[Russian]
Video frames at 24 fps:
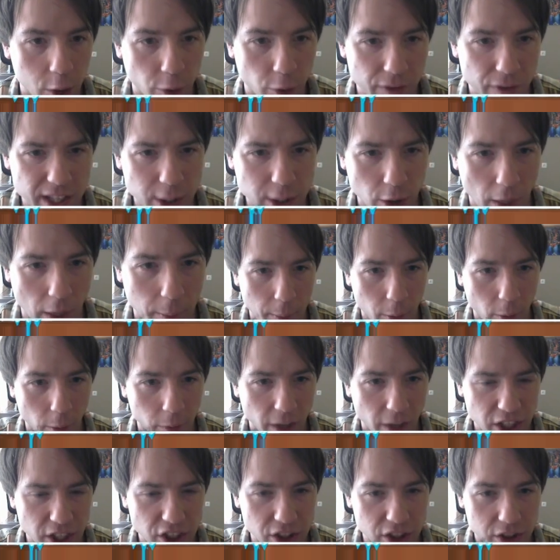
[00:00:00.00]
То видите, как у
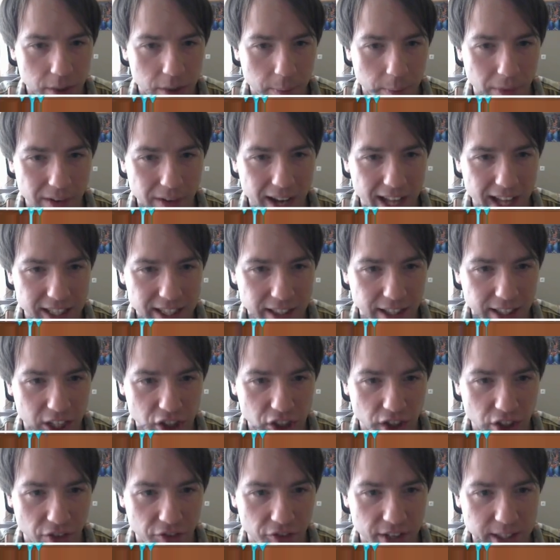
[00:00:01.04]
нас появляется
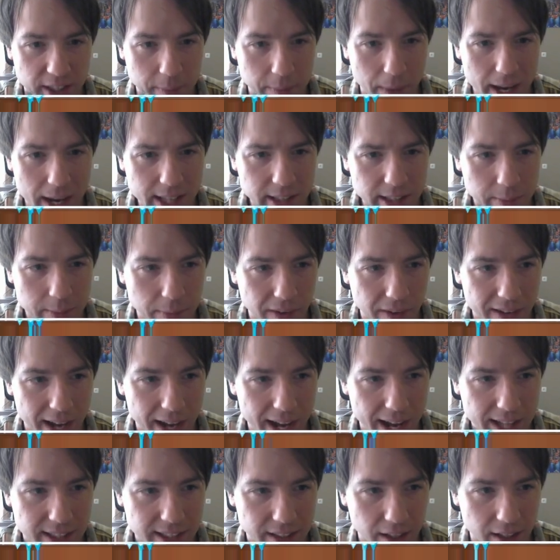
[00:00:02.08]
наша Face Space,
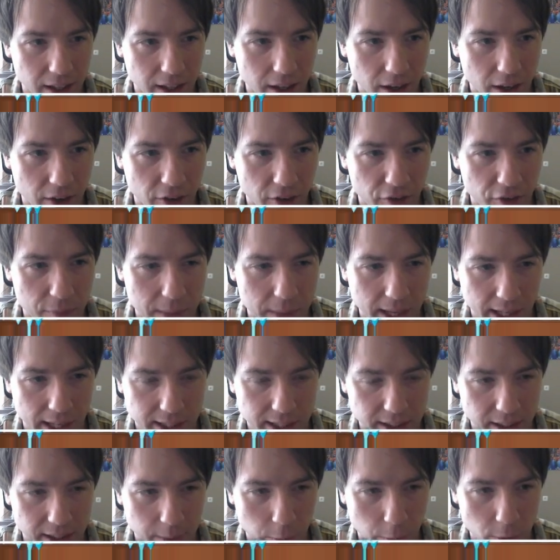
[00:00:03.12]
появляется в
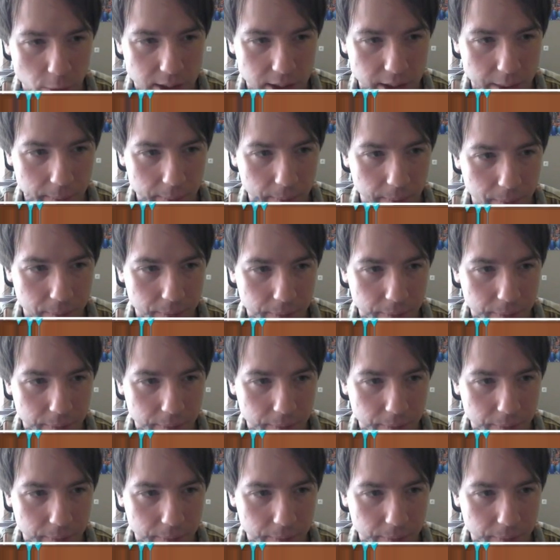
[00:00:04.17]
Pinet, допустим.